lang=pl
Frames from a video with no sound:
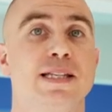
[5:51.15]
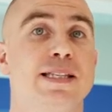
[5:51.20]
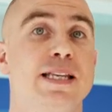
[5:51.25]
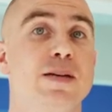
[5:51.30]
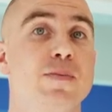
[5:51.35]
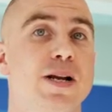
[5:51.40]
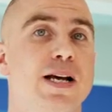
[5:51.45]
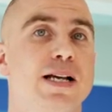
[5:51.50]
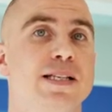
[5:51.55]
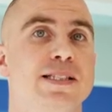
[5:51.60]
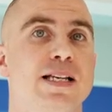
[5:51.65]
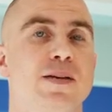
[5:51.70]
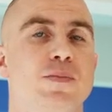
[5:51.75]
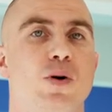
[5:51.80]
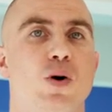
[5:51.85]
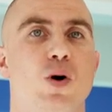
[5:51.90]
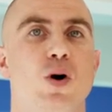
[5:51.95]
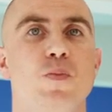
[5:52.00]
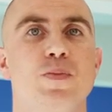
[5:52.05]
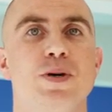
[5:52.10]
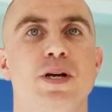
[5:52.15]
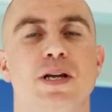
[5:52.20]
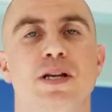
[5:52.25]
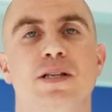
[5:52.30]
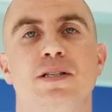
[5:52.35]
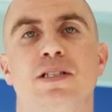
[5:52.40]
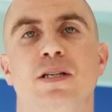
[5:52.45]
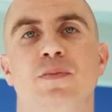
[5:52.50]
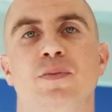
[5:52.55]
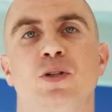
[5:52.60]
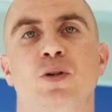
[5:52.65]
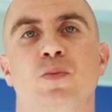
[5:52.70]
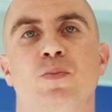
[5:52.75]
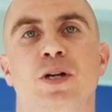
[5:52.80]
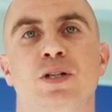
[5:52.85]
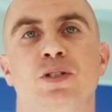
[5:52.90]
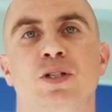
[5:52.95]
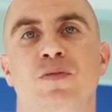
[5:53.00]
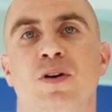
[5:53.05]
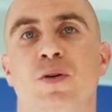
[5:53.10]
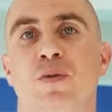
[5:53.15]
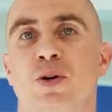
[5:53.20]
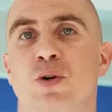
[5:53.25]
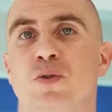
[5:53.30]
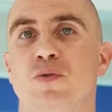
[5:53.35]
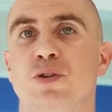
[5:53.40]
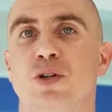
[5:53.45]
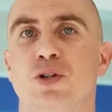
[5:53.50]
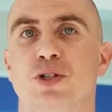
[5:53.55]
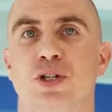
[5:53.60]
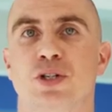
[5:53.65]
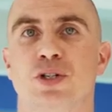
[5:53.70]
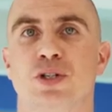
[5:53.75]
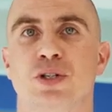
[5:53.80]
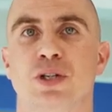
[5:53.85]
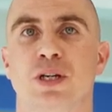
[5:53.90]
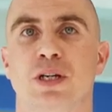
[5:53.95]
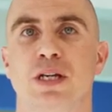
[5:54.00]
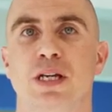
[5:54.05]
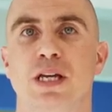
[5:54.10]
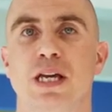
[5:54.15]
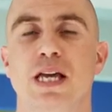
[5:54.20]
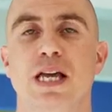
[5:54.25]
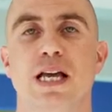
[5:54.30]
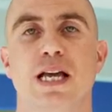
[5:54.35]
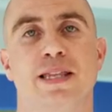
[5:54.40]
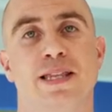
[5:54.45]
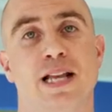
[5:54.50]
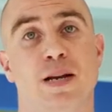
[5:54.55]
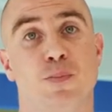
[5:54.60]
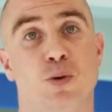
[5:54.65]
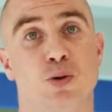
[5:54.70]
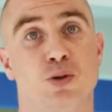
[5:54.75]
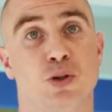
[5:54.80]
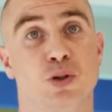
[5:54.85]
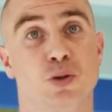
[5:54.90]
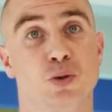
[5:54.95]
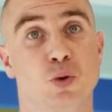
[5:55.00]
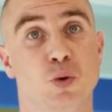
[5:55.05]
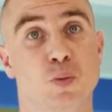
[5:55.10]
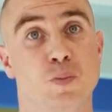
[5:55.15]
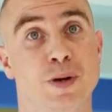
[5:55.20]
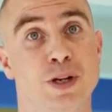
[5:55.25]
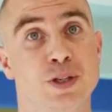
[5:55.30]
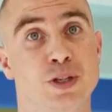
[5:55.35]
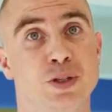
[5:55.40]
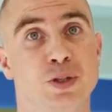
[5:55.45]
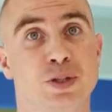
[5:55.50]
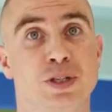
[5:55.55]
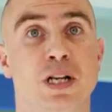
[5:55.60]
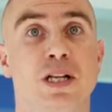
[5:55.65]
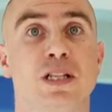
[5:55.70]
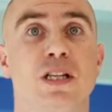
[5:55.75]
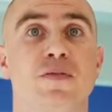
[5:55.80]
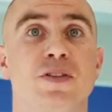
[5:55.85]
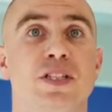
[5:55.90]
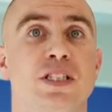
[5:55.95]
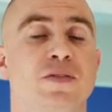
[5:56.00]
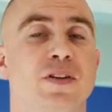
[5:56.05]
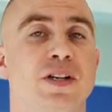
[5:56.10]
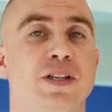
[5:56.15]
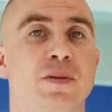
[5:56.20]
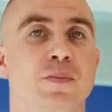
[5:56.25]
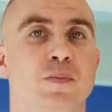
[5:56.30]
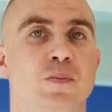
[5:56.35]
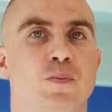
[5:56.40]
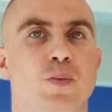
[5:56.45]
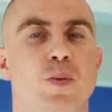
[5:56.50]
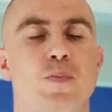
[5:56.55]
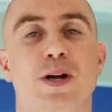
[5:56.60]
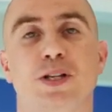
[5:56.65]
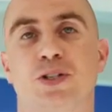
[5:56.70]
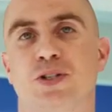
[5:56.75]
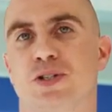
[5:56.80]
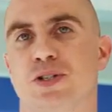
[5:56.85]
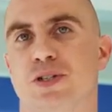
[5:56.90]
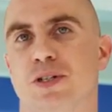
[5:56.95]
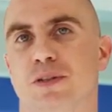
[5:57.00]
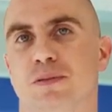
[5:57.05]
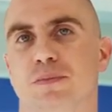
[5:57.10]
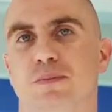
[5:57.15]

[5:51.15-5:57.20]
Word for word: Tym razem obie ręce będą pracowały równocześnie. Na początku będzie to nie lada wyzwaniem. Popatrzcie.